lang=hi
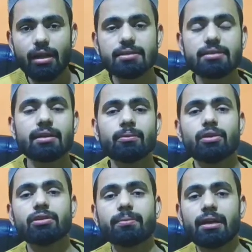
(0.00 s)
अस्सलाम
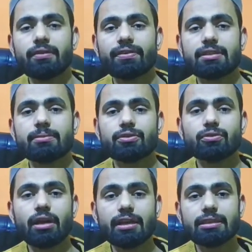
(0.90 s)
वालेकुम मेरा नाम फैसल
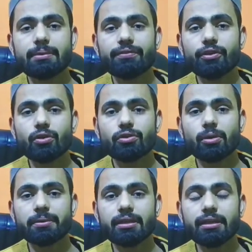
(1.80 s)
मशहूर आज की मेरी वीडियो का
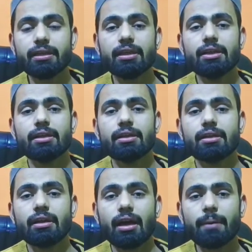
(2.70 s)
टॉपिक है
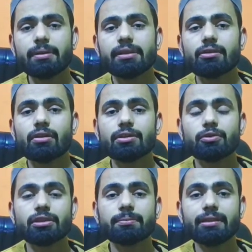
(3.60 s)
आपने देखा होगा
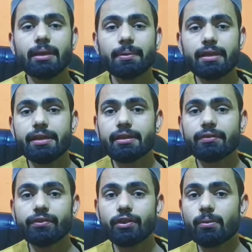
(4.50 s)
सोशल मीडिया पे एक
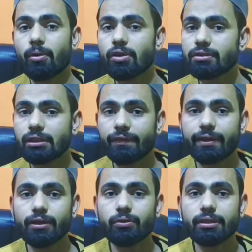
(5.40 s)
वीडियो बहुत ज़्यादा
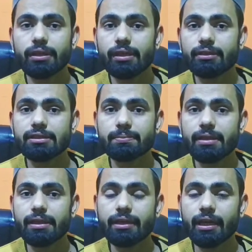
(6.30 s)
वायरल हो रही है
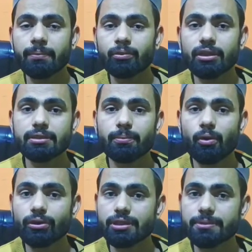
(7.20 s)
जिसमें एक एम्बुलेंस
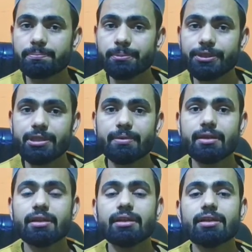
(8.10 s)
बहुत स्पीड
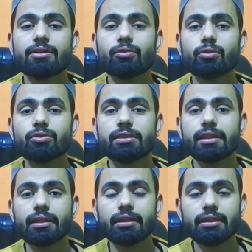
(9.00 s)
में रोडों से
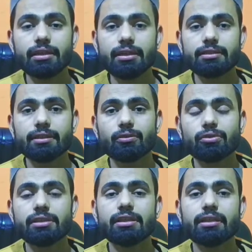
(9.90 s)
निकल रही है सड़कों
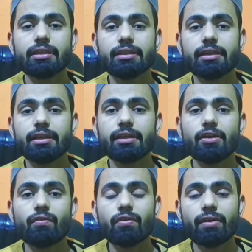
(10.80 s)
से निकल रही है
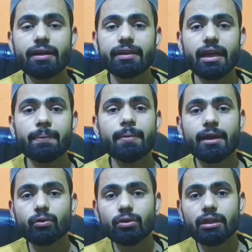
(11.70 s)
वो वाक़ है
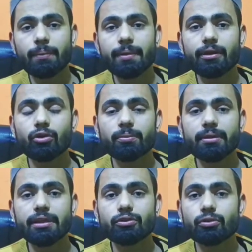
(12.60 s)
मैंगलोर का मैंगलोर में एक